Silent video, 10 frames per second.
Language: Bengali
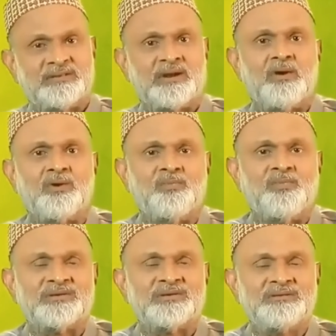যাদের খাওয়ার
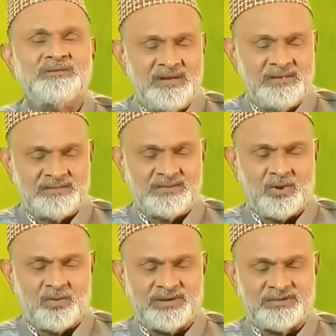অভ্যাস আছে
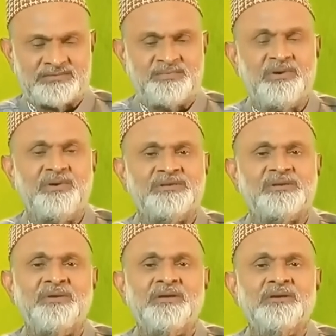তাদের কপটা আসতে
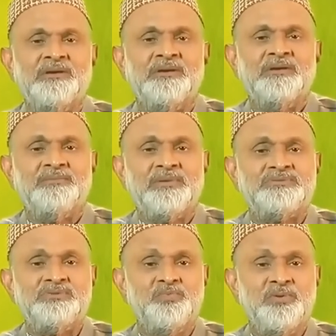বেরোয় যাবে
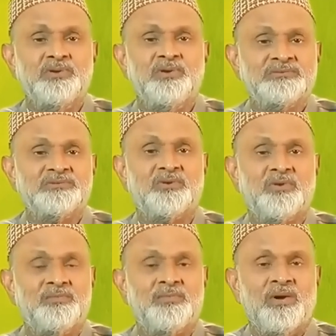মানে সিউপিডি হলে
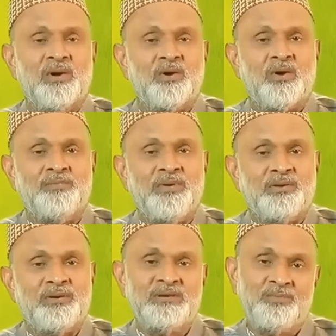যেরকম কফ
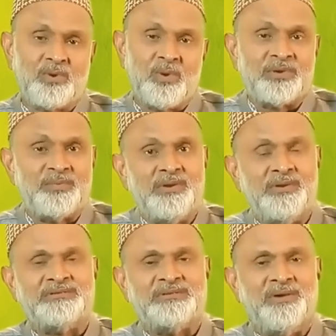বের হয়ে যাবে কফটা
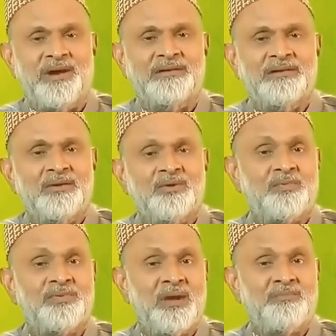বের হয়ে যাবে না
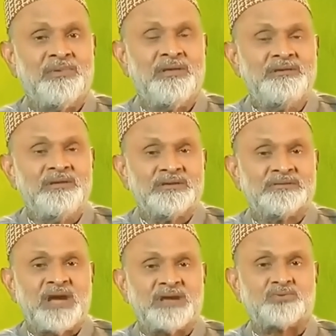কফে আপনার
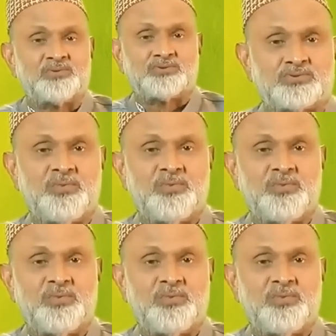শ্বাসকষ্ট